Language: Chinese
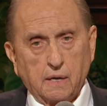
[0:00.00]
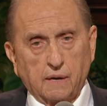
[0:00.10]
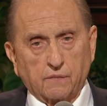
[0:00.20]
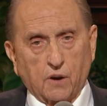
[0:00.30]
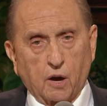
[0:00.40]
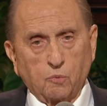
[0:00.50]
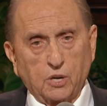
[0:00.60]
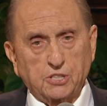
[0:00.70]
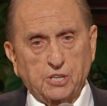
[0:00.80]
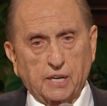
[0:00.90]
非经
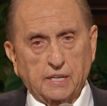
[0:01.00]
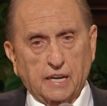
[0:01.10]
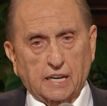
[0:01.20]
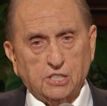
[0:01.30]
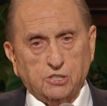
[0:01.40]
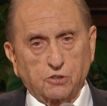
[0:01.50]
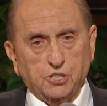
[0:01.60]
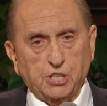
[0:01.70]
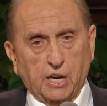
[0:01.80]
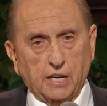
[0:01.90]
一番痛苦的
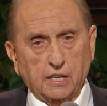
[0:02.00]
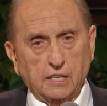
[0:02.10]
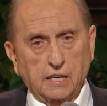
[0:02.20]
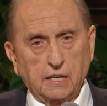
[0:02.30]
挣扎。